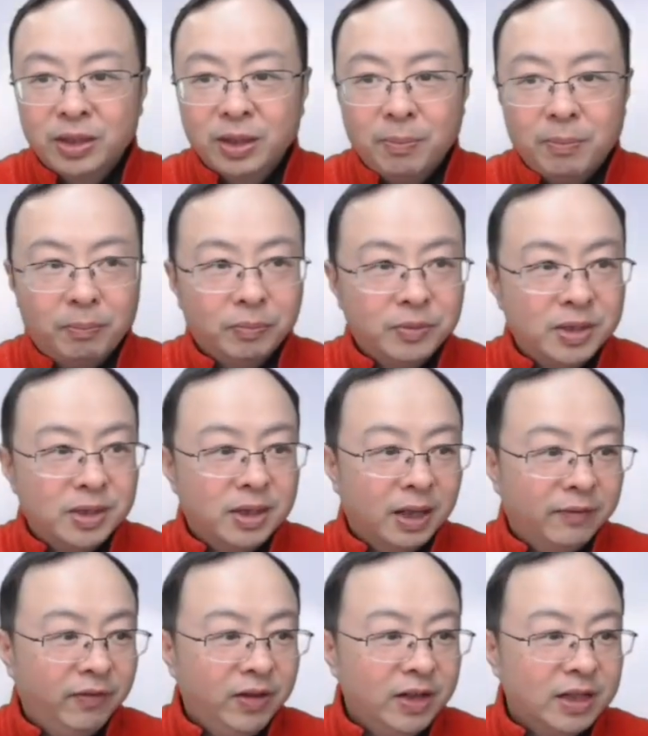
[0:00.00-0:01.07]
的
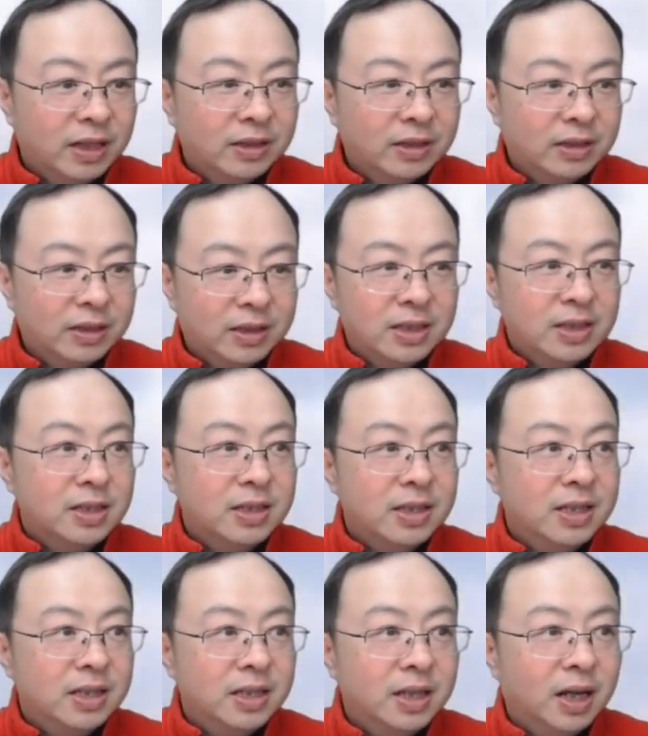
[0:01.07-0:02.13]
非常整
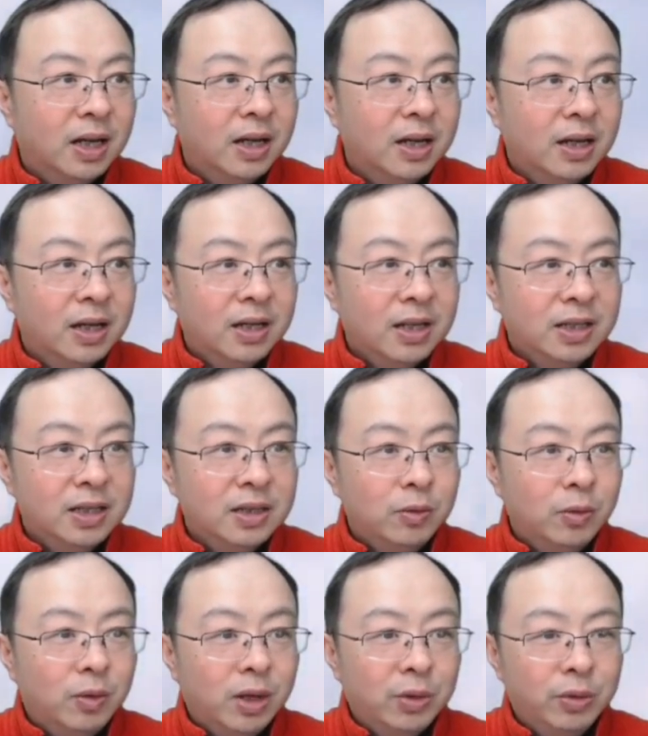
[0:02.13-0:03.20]
齐啊，《
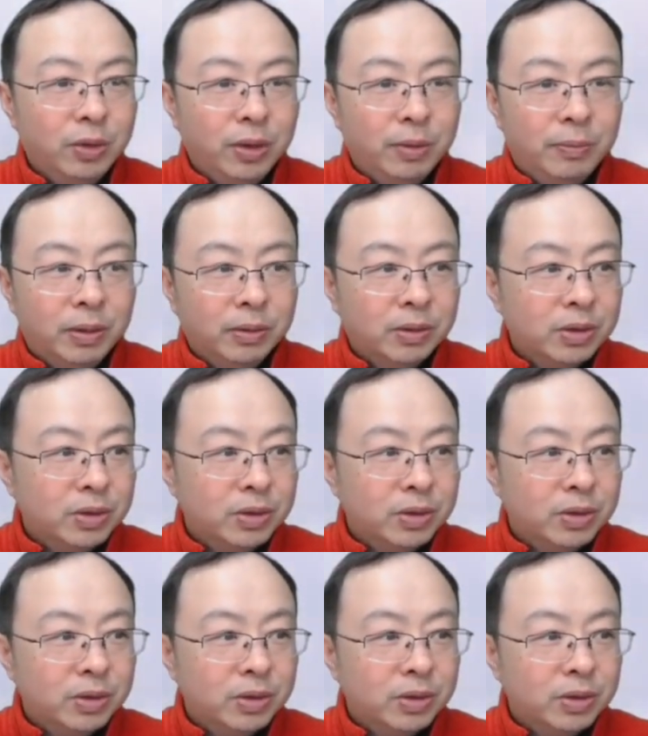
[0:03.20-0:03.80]
新华月报》的